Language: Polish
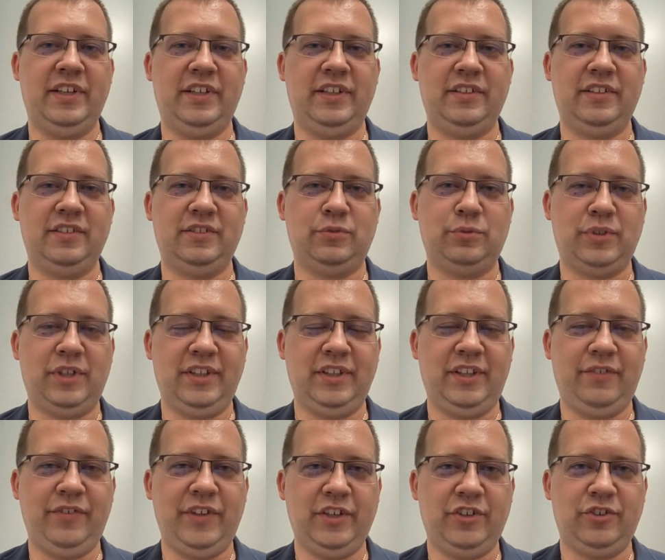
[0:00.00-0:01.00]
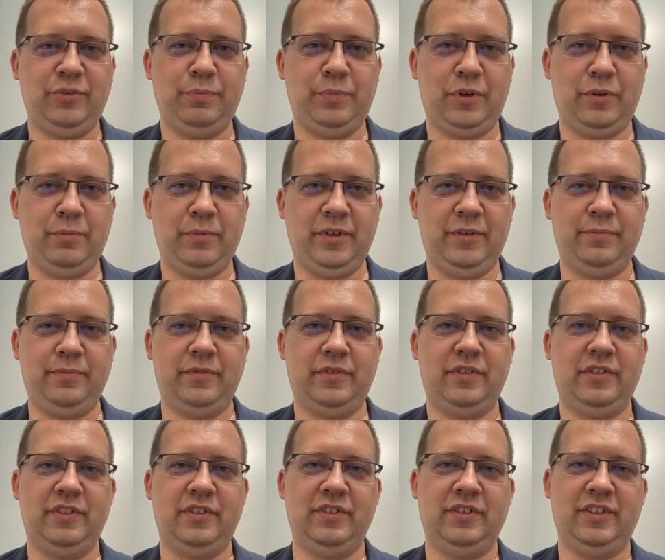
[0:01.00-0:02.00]
Tutaj największy problem,
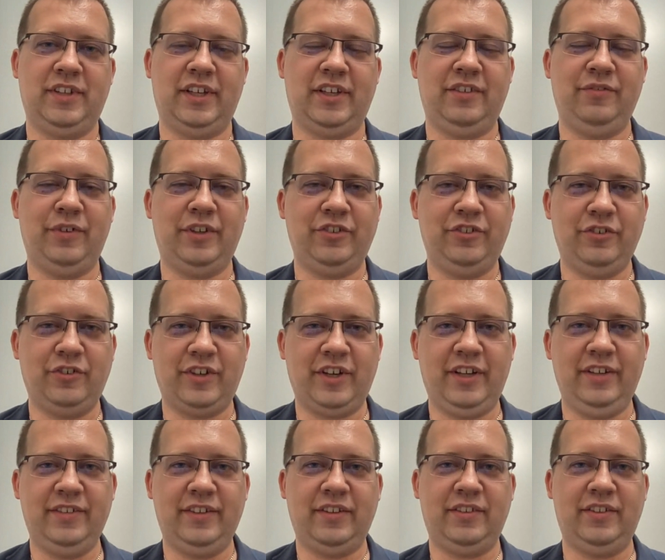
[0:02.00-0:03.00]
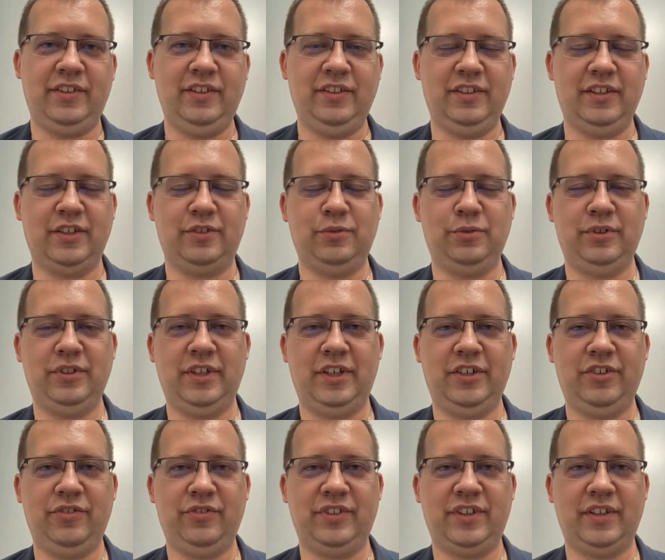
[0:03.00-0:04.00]
taki właśnie organizacyjny, na który
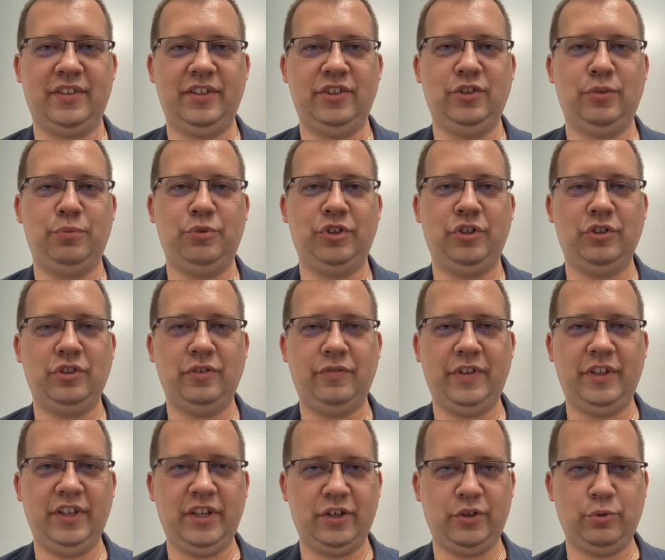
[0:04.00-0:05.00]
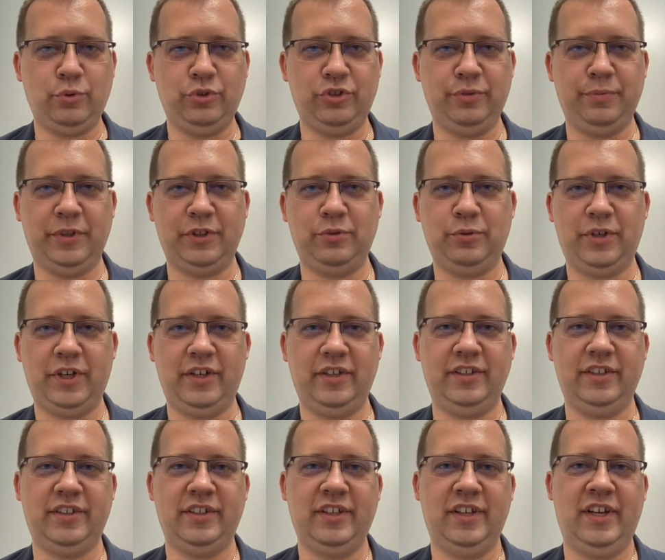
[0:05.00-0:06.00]
należy wskazać, to przygotowanie arkuszy
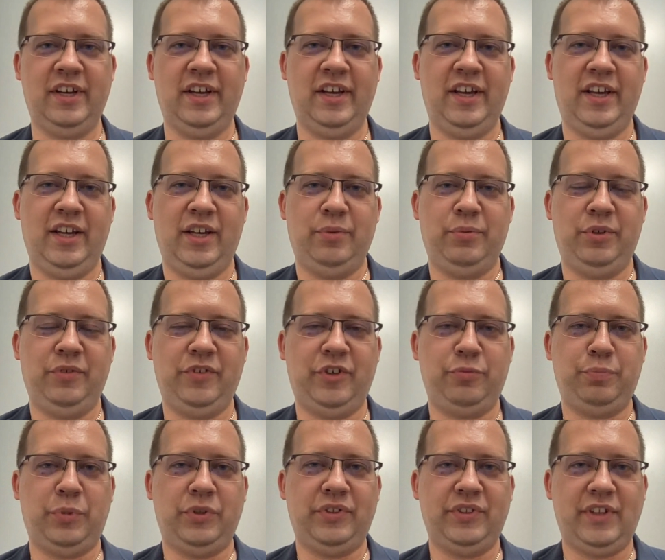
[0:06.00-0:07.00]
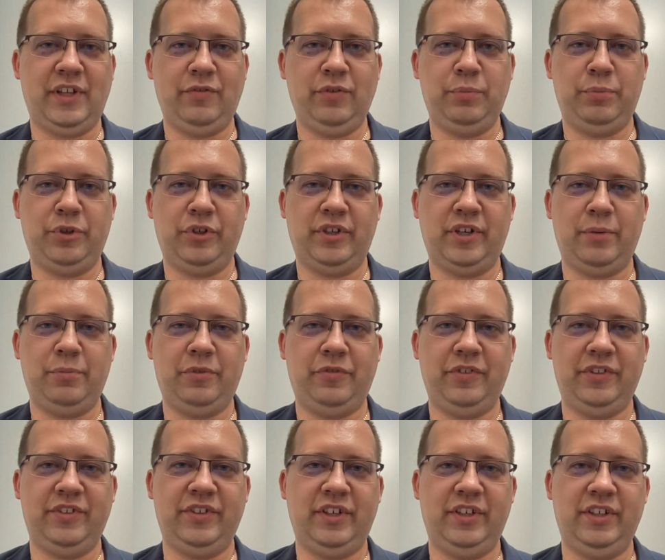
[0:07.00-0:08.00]
maturalnych ponieważ podstawy programowe z
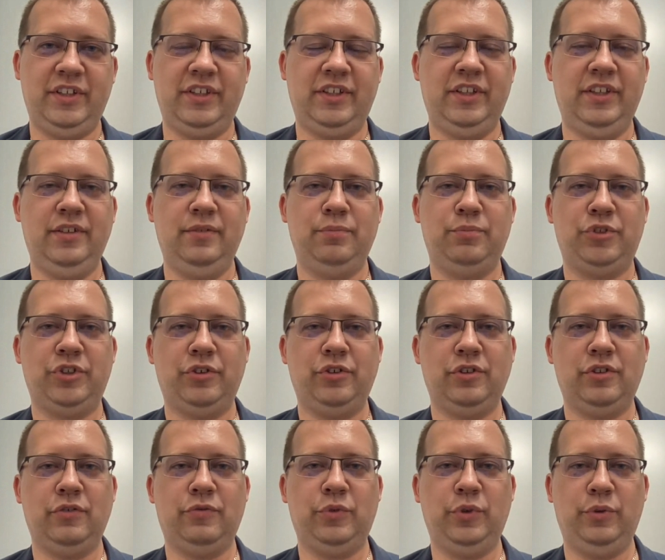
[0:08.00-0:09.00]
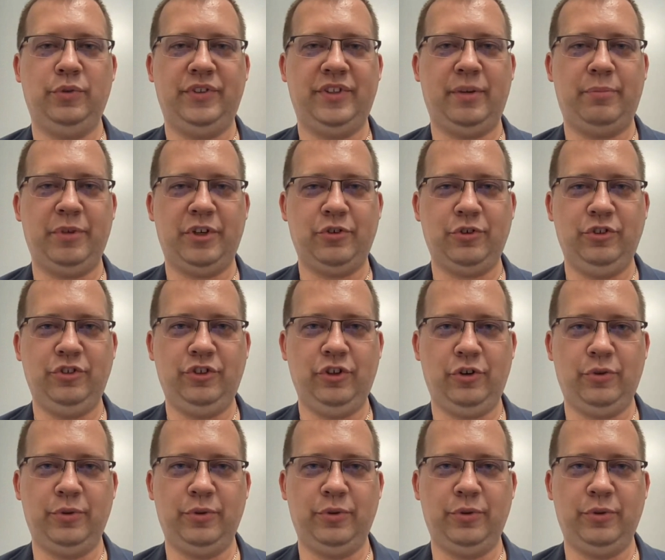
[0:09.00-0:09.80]
religii przygotowują same kościoły.